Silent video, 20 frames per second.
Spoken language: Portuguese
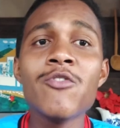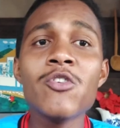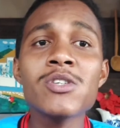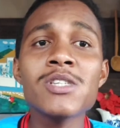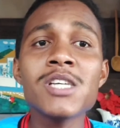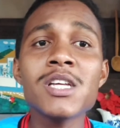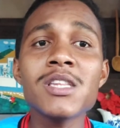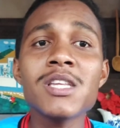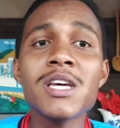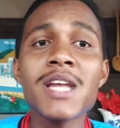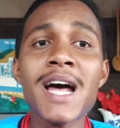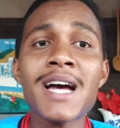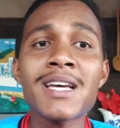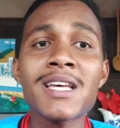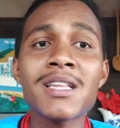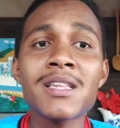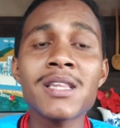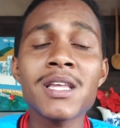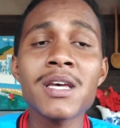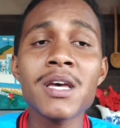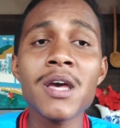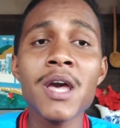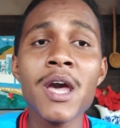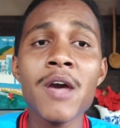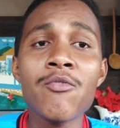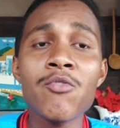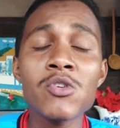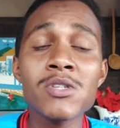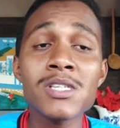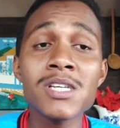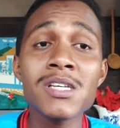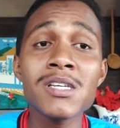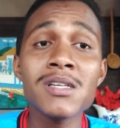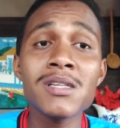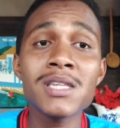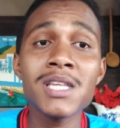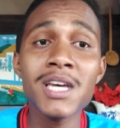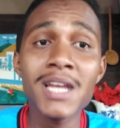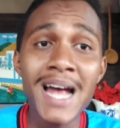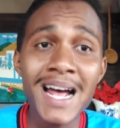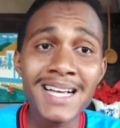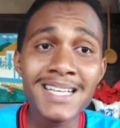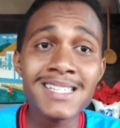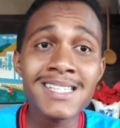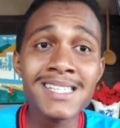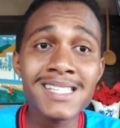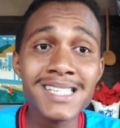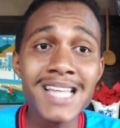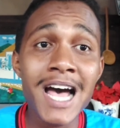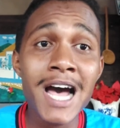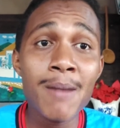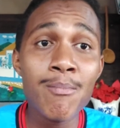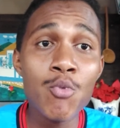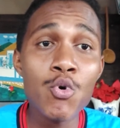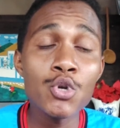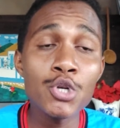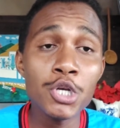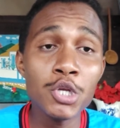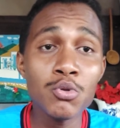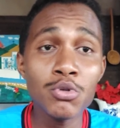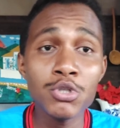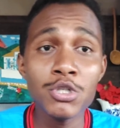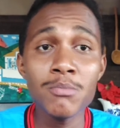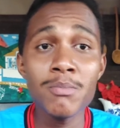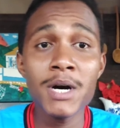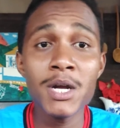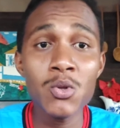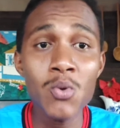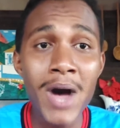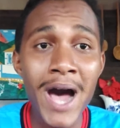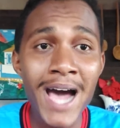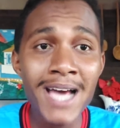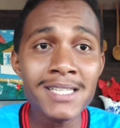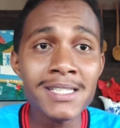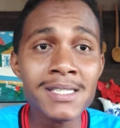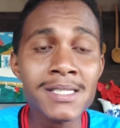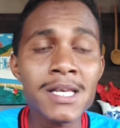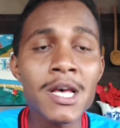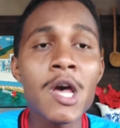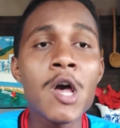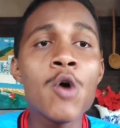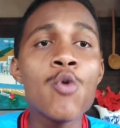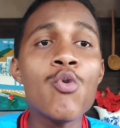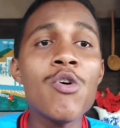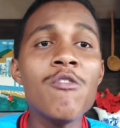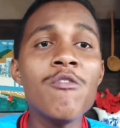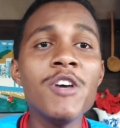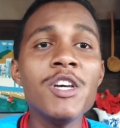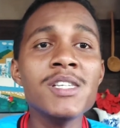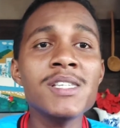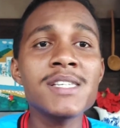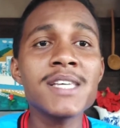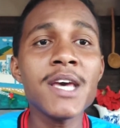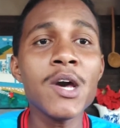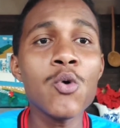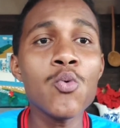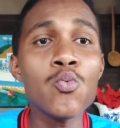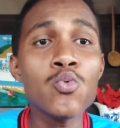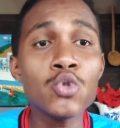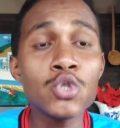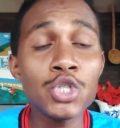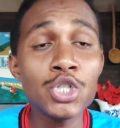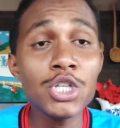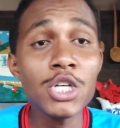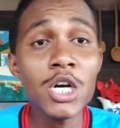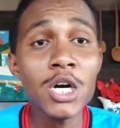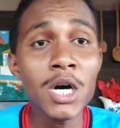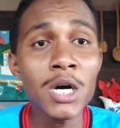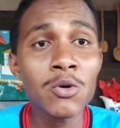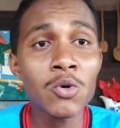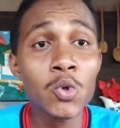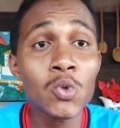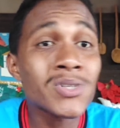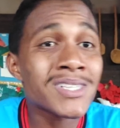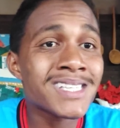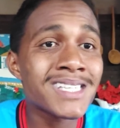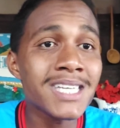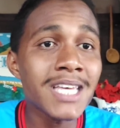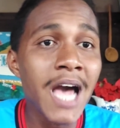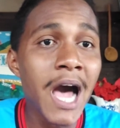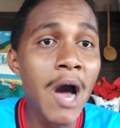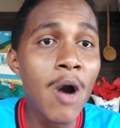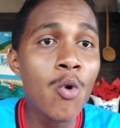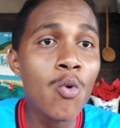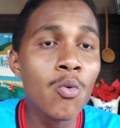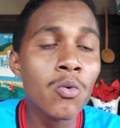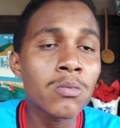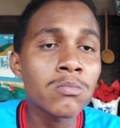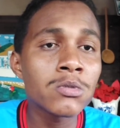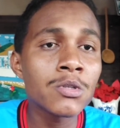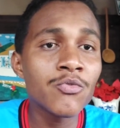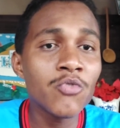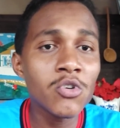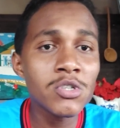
você terá que, ter, é, você terá que estar munido de manuais, uma vez que é um dia crucial, de